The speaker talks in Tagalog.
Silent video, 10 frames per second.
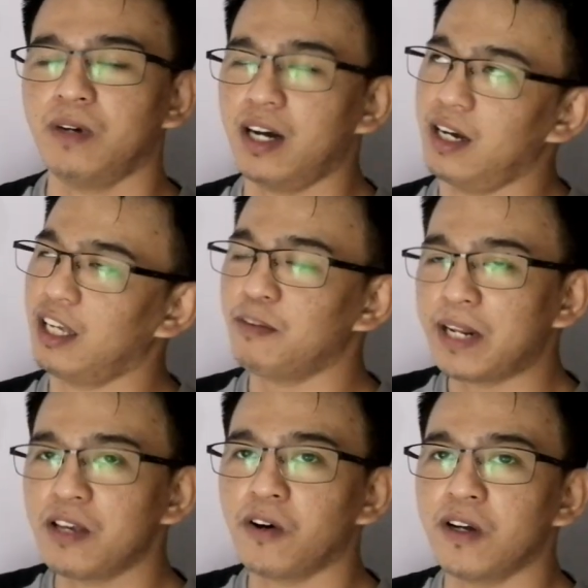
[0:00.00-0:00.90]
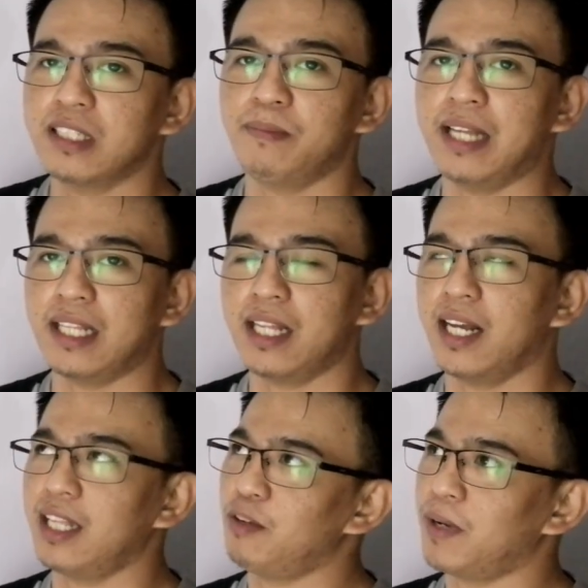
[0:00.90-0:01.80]
Uh, ito pa rin yung concept natin
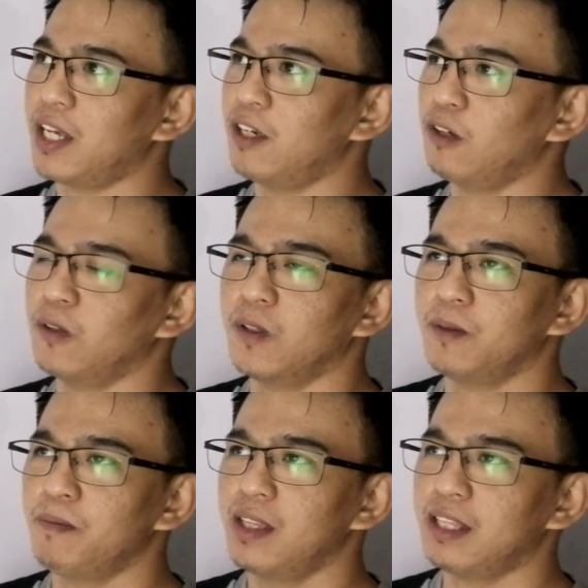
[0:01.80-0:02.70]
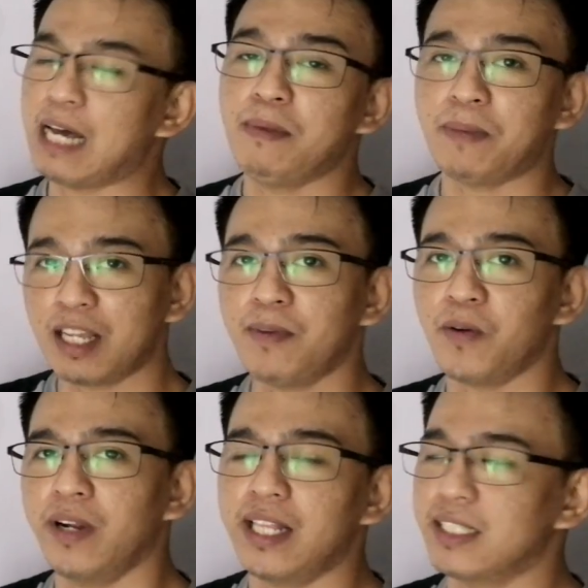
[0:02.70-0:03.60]
at ito pa rin yung tama pa rin
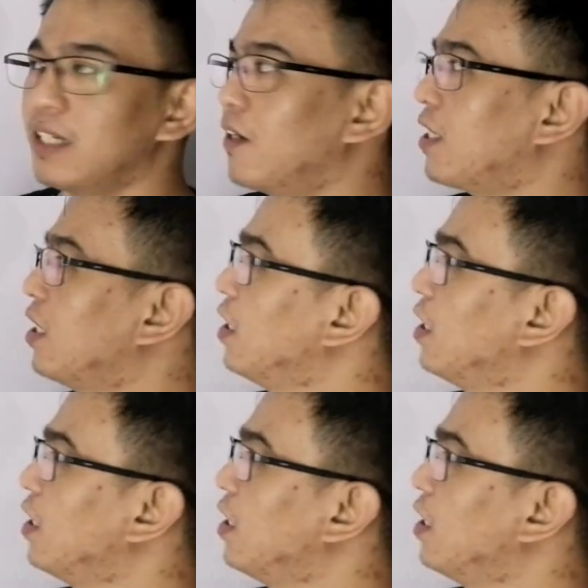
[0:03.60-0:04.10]
makuha natin sagot.